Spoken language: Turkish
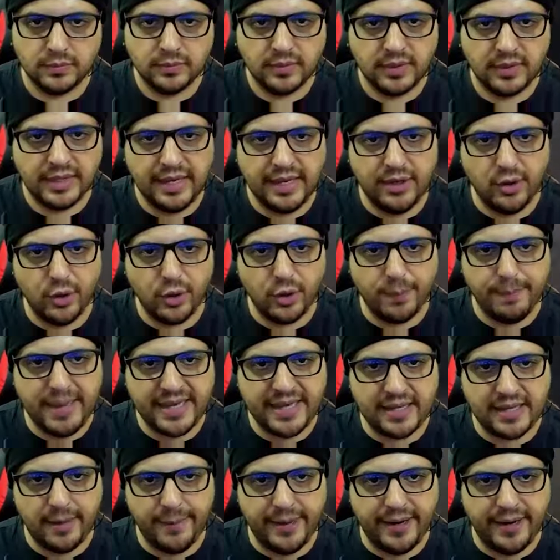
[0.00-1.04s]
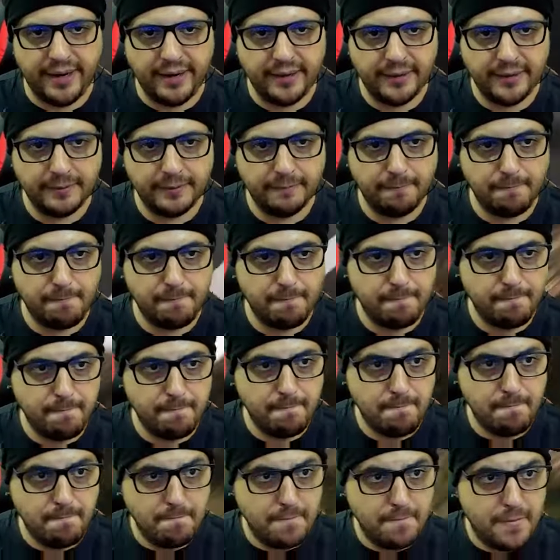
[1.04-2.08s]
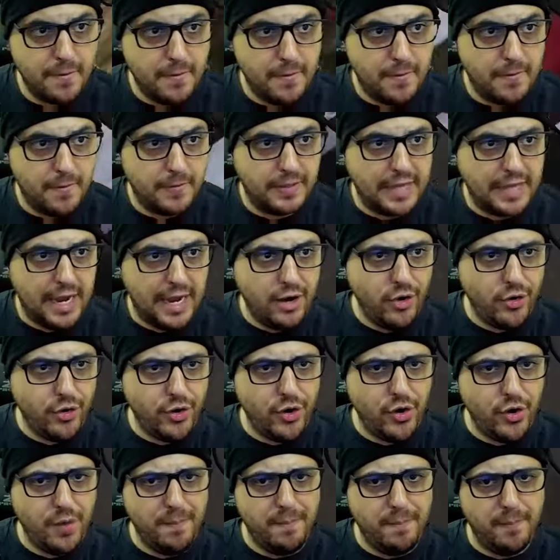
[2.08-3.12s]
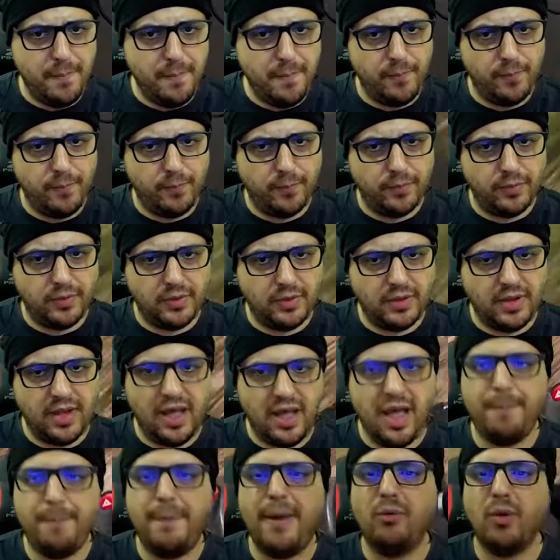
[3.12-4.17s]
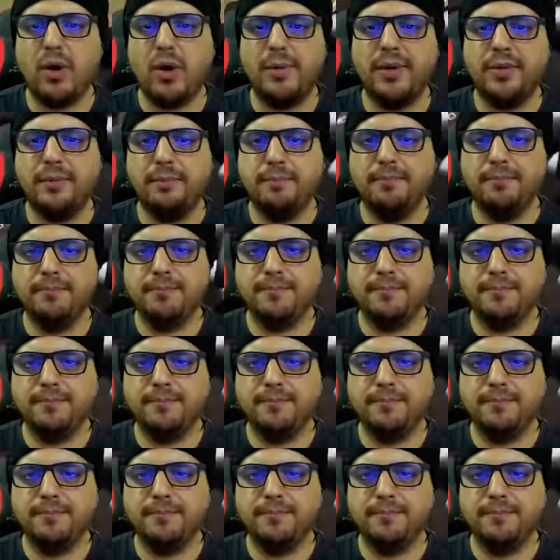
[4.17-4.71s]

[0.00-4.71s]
Geliyorum bekle beni. Geliyorum. Ah be vuramadım.